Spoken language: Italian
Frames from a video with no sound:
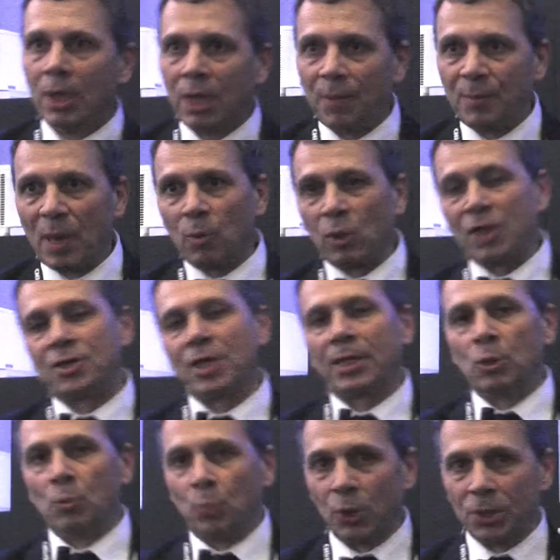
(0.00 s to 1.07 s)
abbiamo lasciati
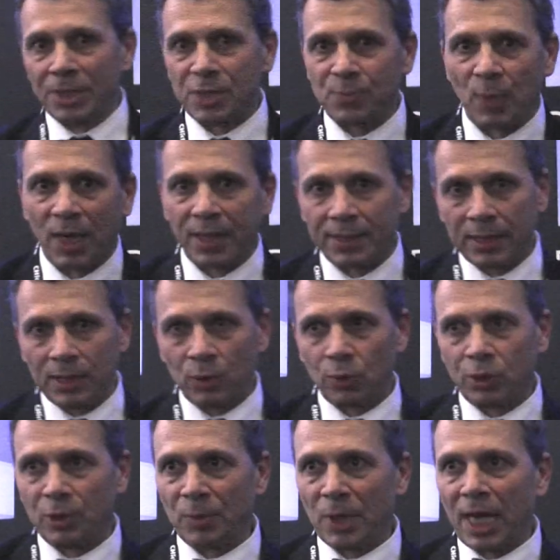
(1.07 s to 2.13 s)
un po' in disparte negli
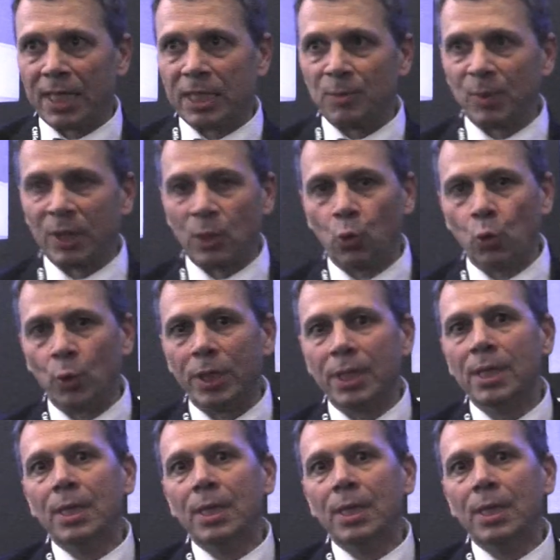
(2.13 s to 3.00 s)
ultimi anni, per cui